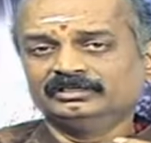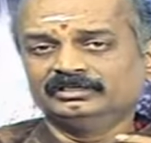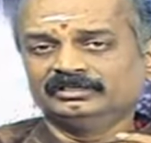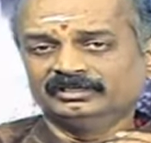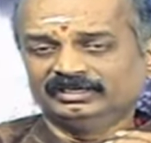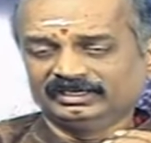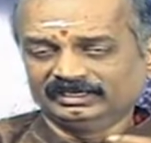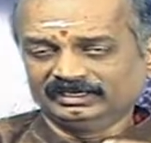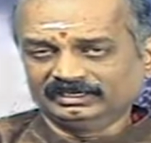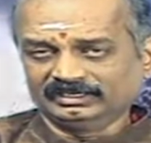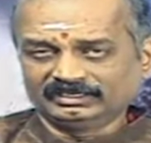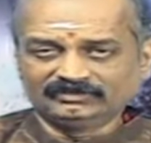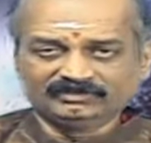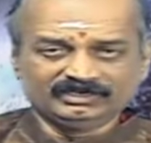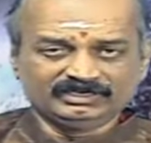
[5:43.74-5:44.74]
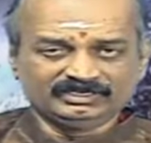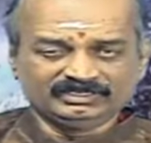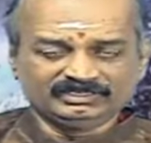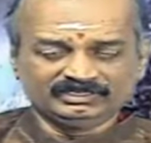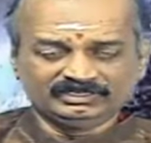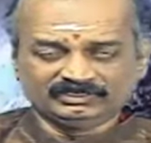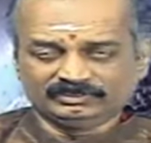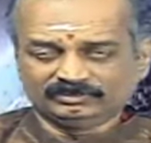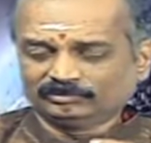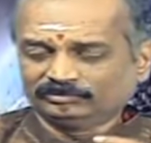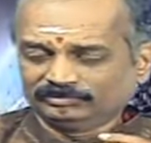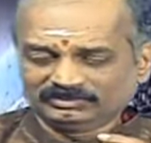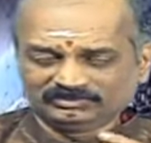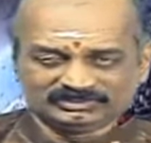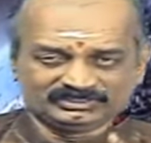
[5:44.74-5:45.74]
நீங்கள் இருக்க வேண்டியது
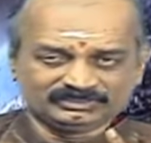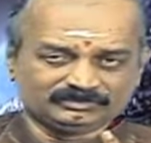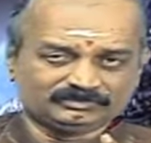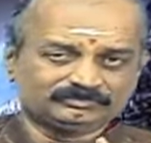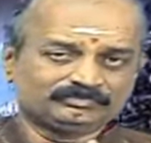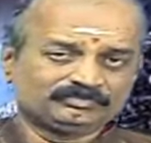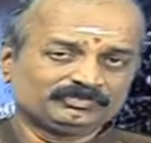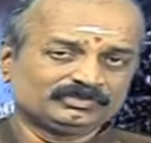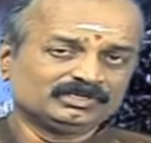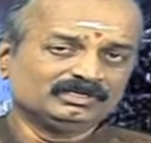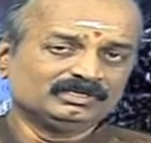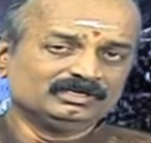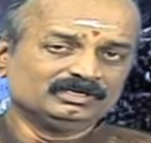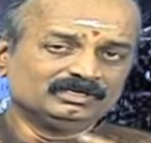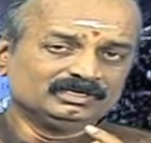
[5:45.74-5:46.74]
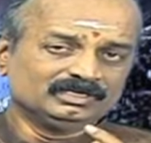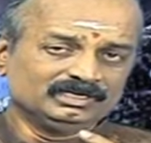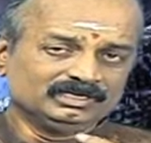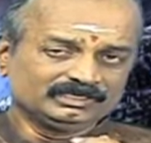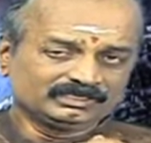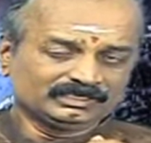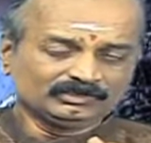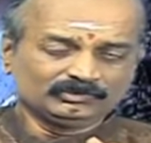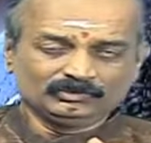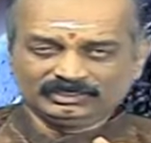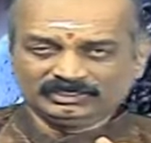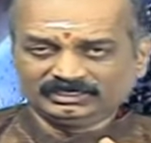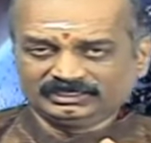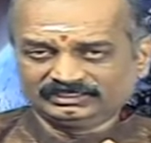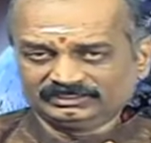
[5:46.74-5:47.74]
ரொம்ப அவசியம் இதில்
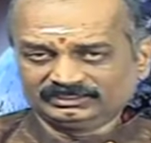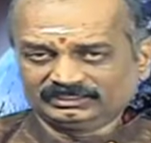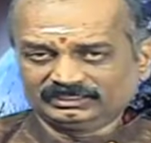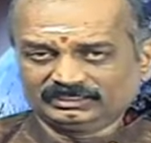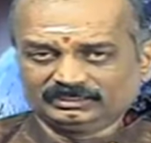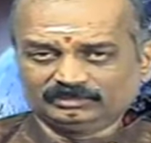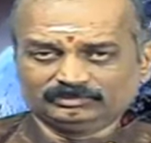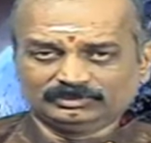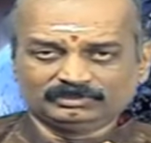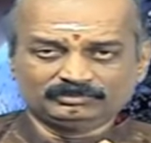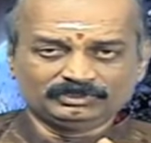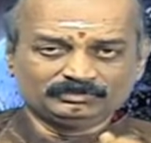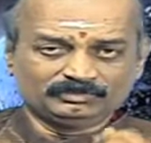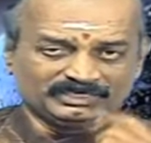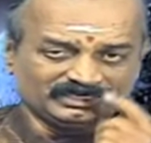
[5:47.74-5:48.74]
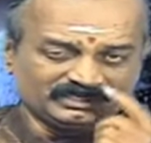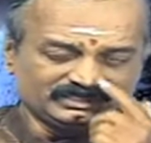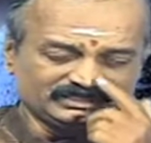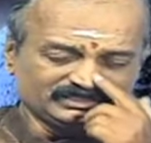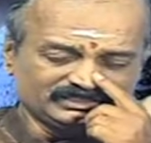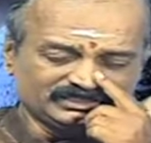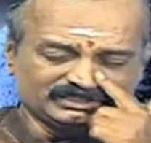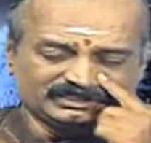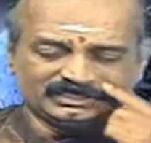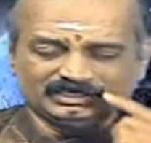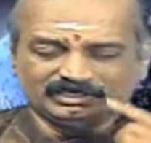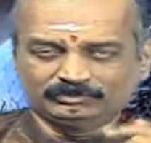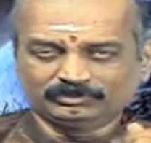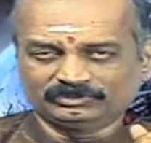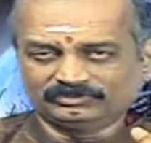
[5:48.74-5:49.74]
இருக்கக்கூடிய நட்சத்திரங்களில் பார்க்கும்போது மக
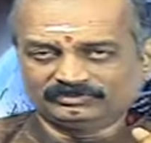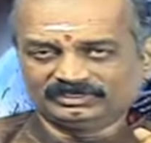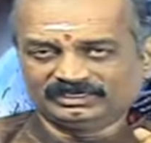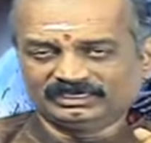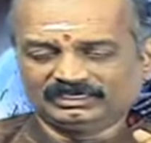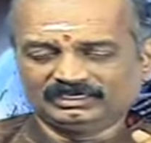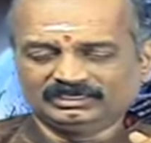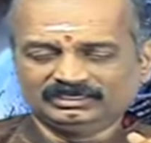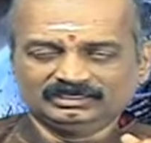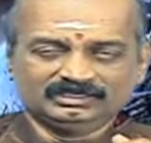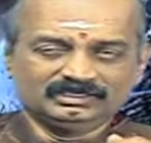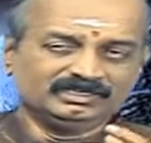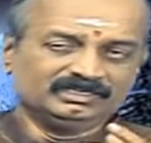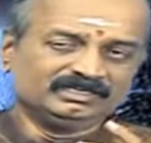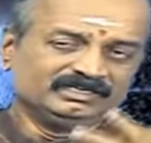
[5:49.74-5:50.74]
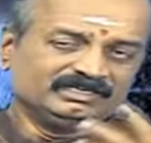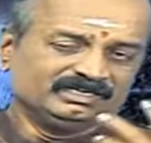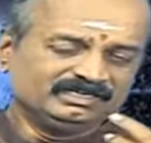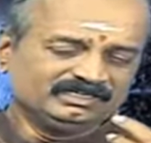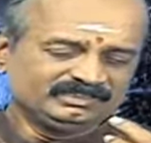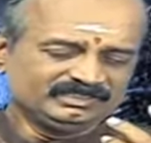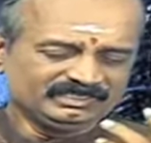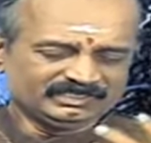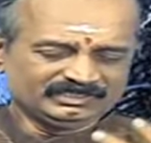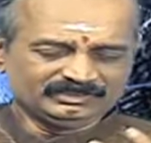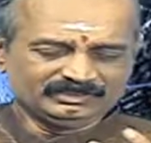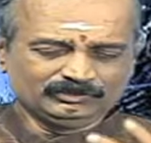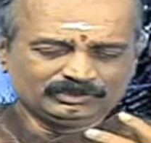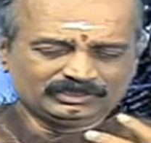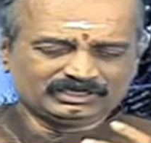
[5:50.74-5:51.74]
காலை பொறுத்தவரையில் எடுத்த
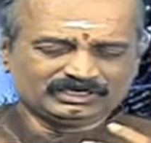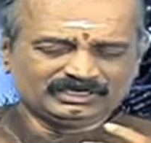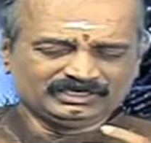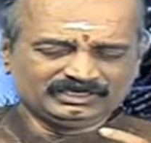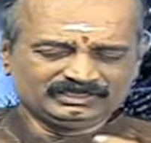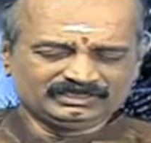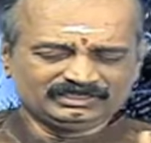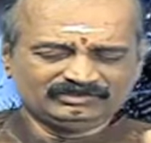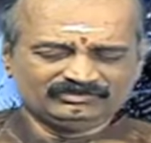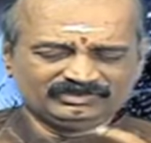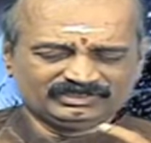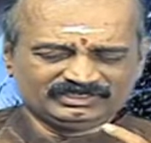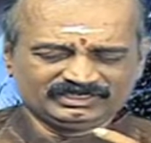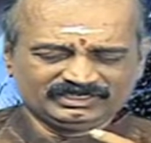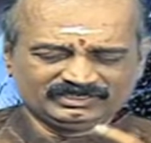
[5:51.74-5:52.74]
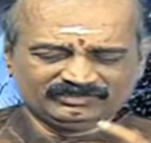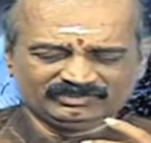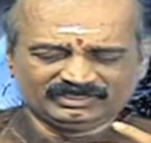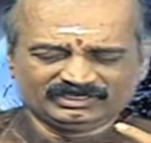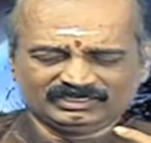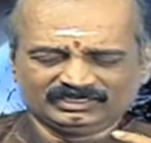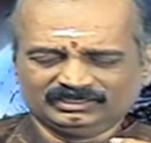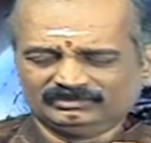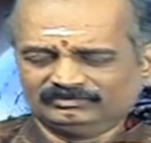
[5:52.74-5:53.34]
எந்த ஒரு காரியத்திலும் வெற்றி அடைவீர்கள்